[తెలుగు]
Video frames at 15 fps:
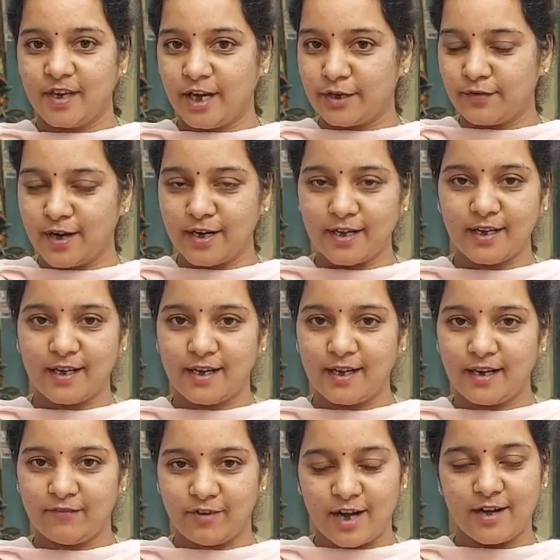ఎటువంటి
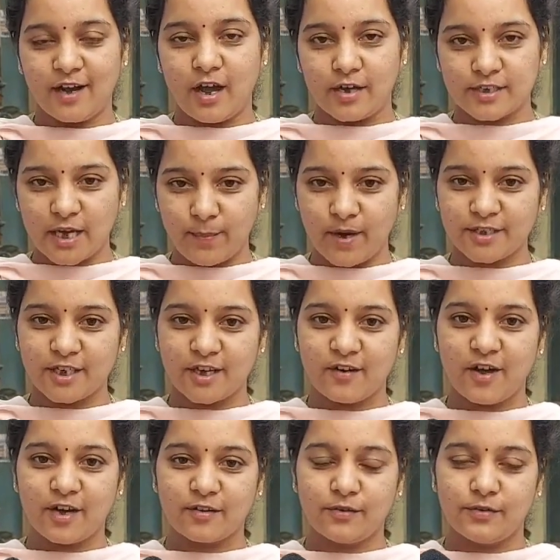వన్
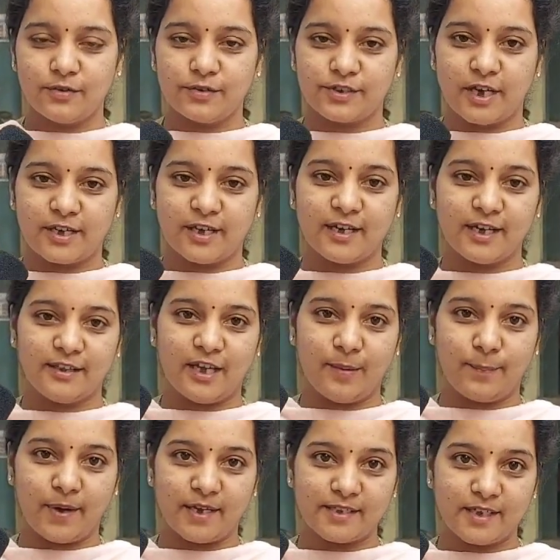సమాచారం హక్కు చట్టం కింద
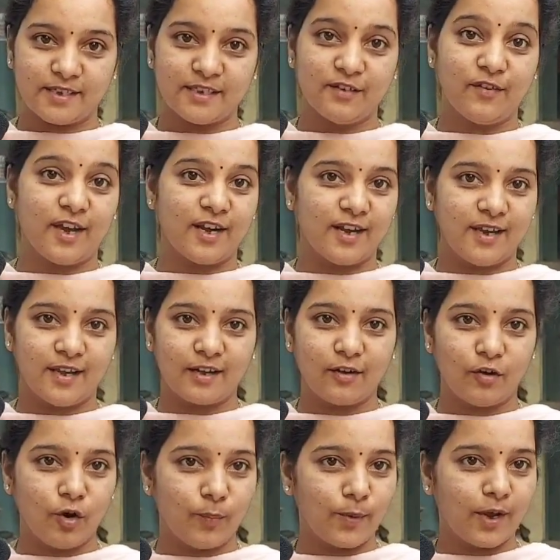అప్లై చేసిన వన్ ఇయర్
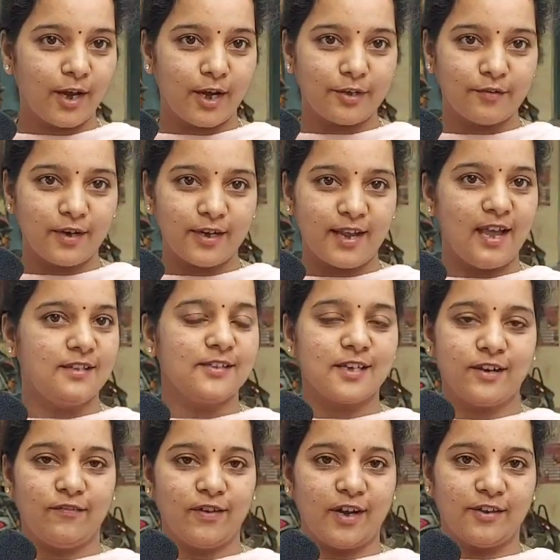లోపల ఎటువంటి
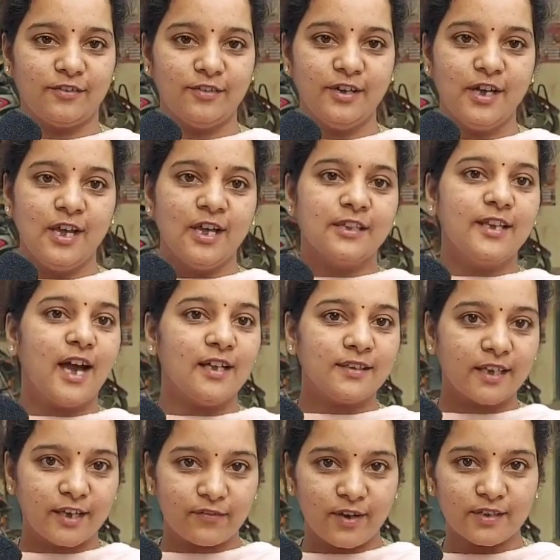ఆన్సర్ ఇవ్వలేదు దాని
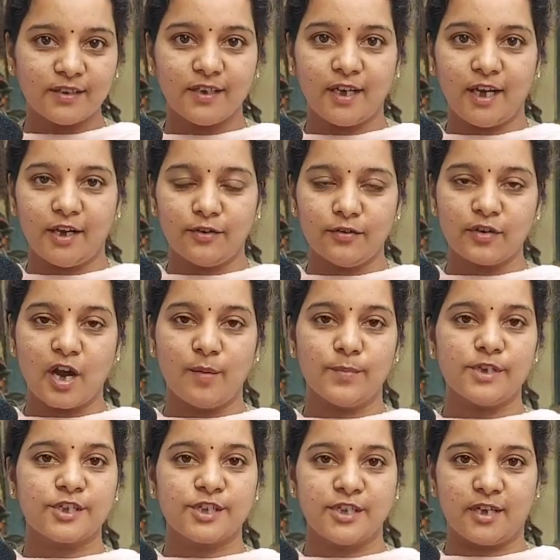తర్వాత నేను
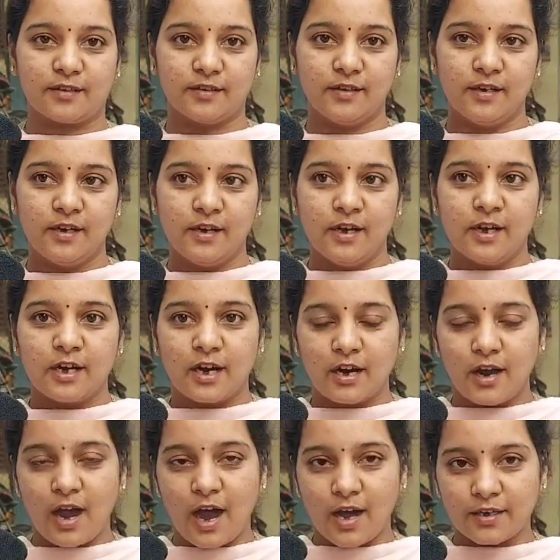కమిషనర్
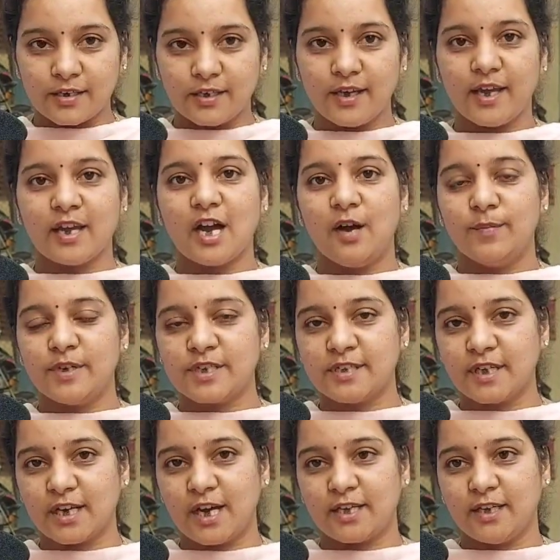ఆర్టీఐ
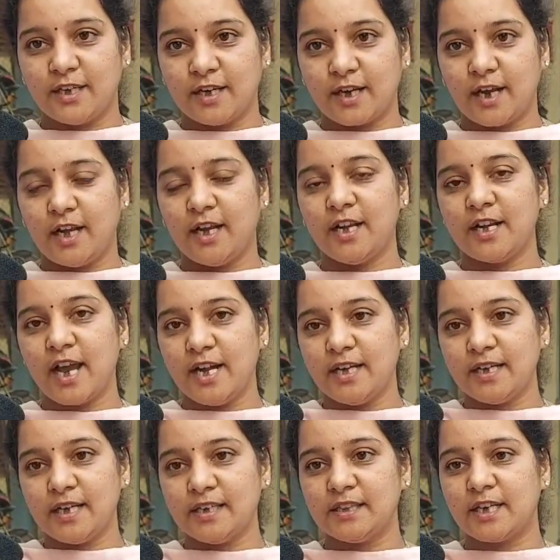కమిషనర్ గారి దగ్గరికి వెళ్ళి
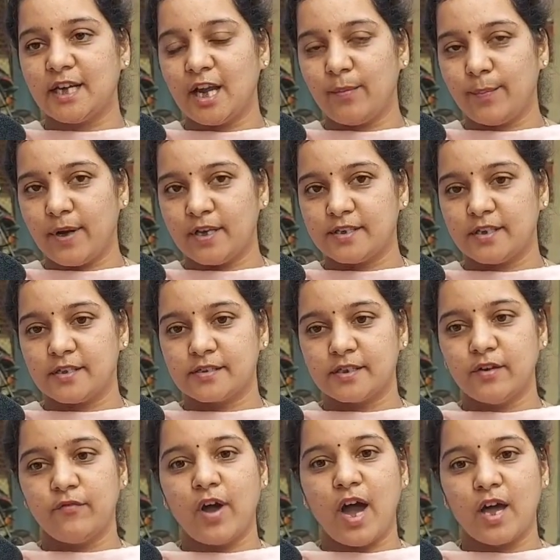నైన్టీన్ త్రీ అప్లై
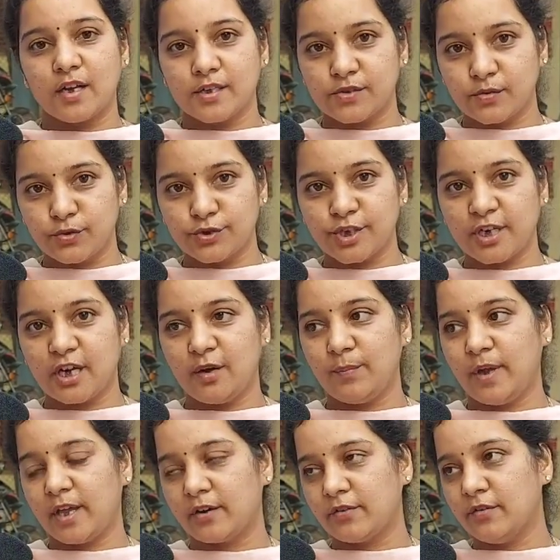చేస్తే వారి సూచనల
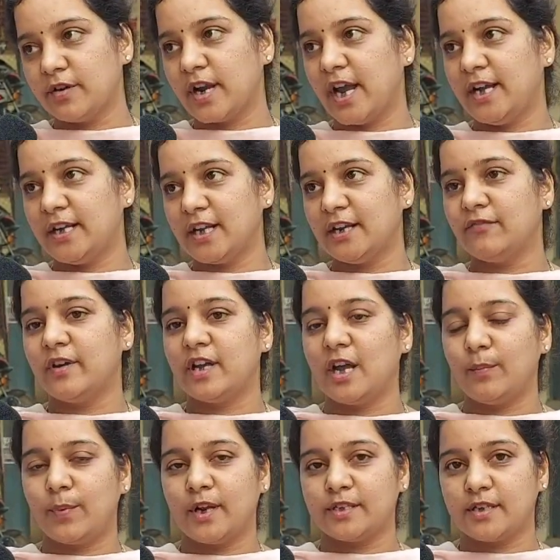మేరకు నైన్టీన్ వన్
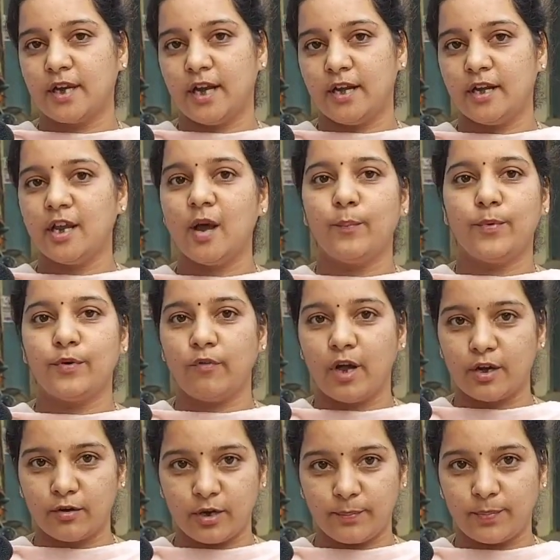అప్లై చేయండి అప్పుడు
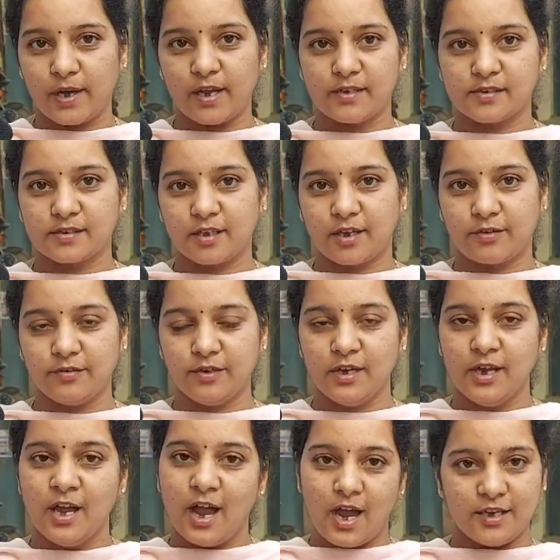వాళ్ళు రిప్లై ఇస్తారు
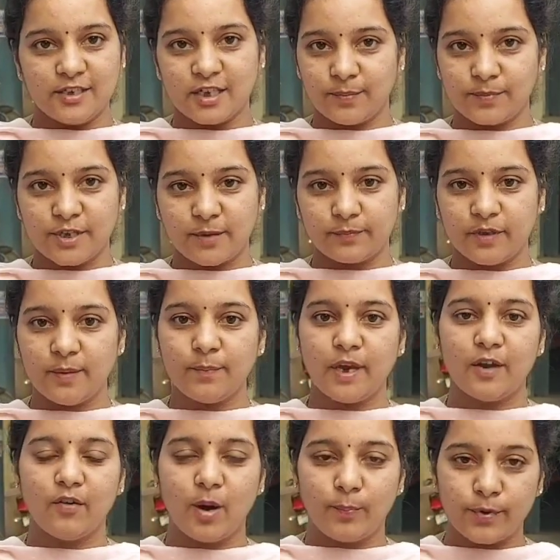అని చెప్పి చెప్తే
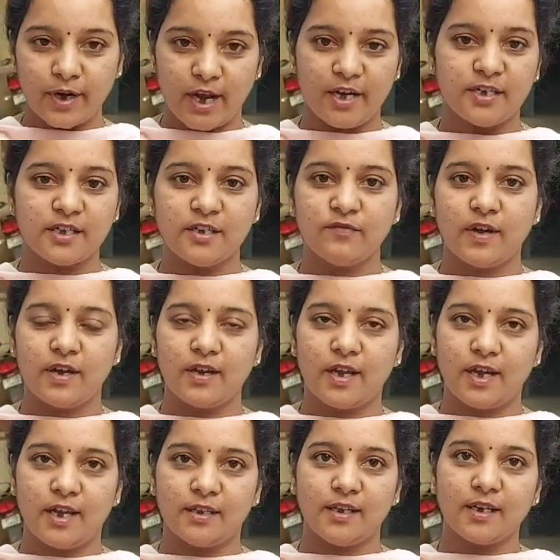మేము అప్పుడు నైన్టీన్ వన్
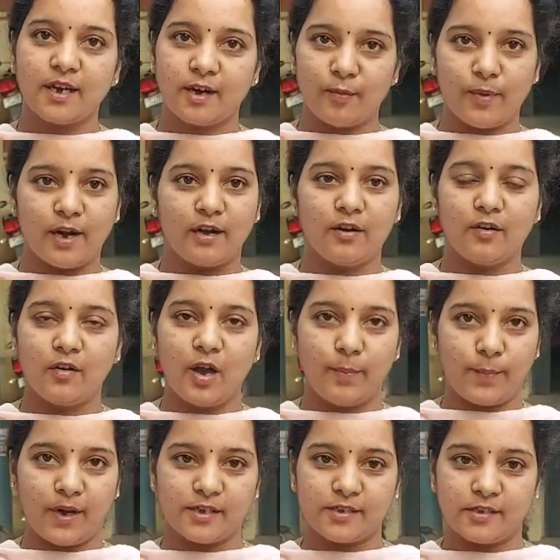అనేది ఇక్కడ మండలంలో
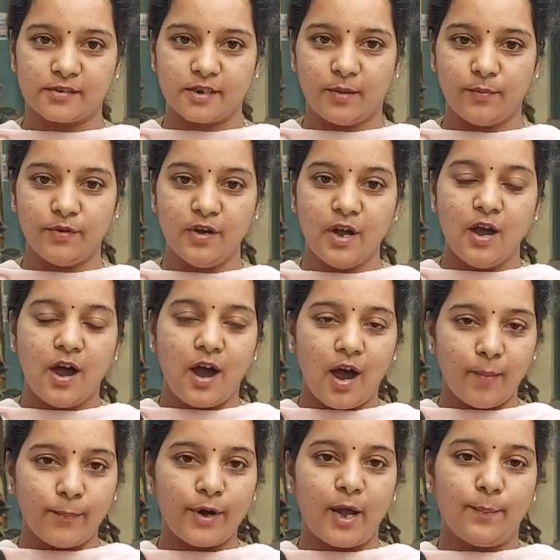అప్లై చేసాము
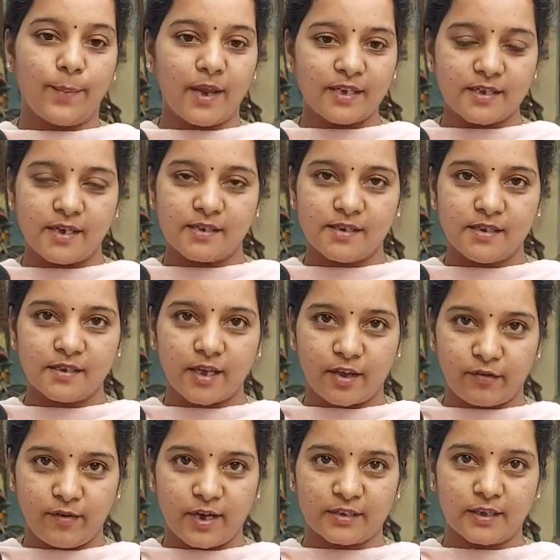అప్పుడు అప్లై చేసిన
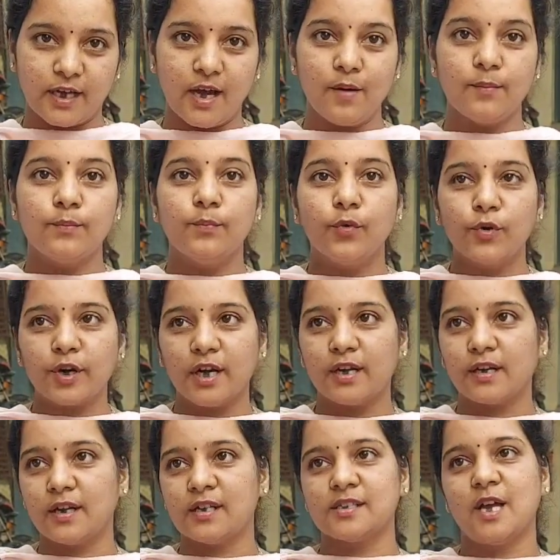తర్వాత
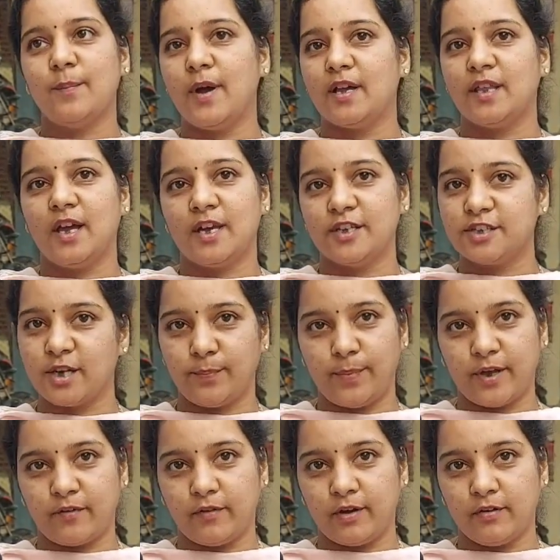మూడింటికి సమాధానం
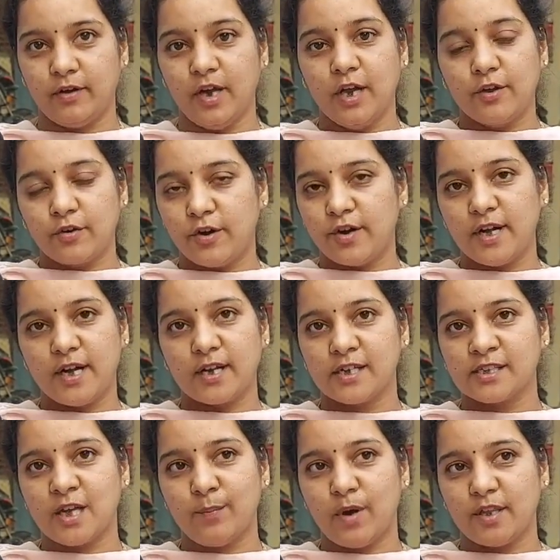చెప్పారు వీళ్ళు రెండింటికి
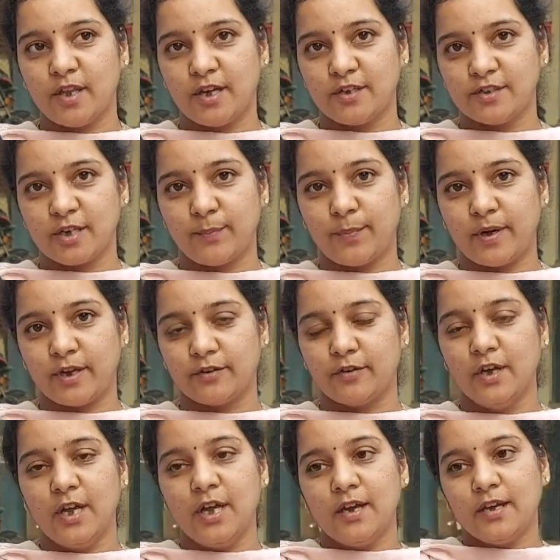సమాధానం చెప్పలేదు
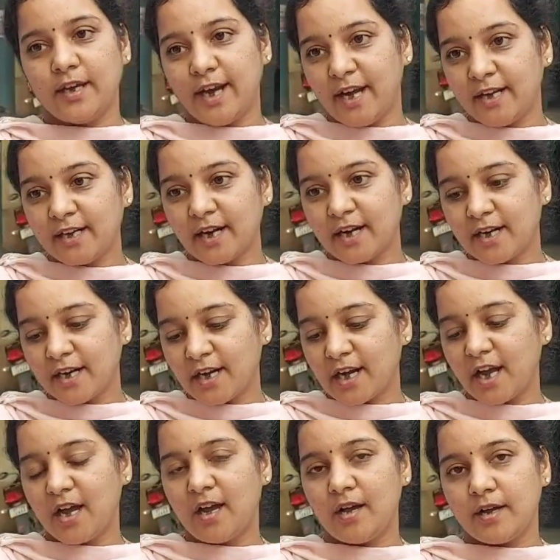ఏంటండి
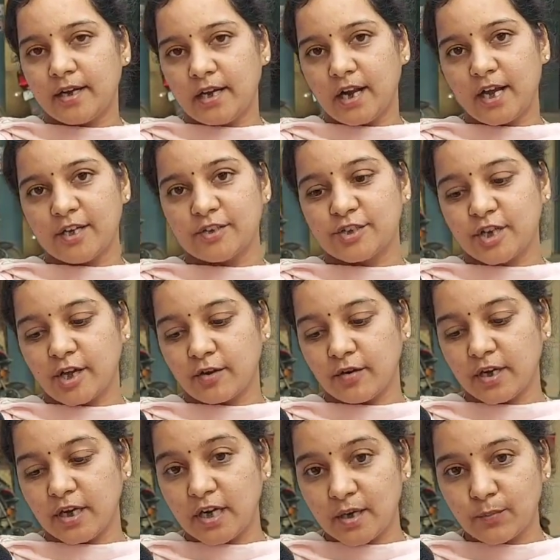ఇలా ఇలా ఇచ్చారు
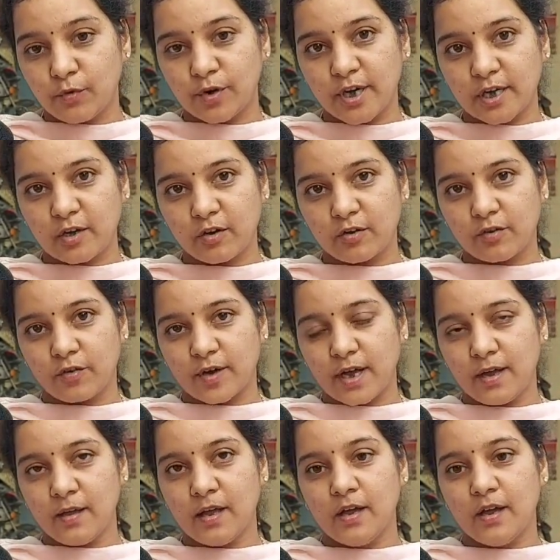ఈ మూడిట్లో కూడా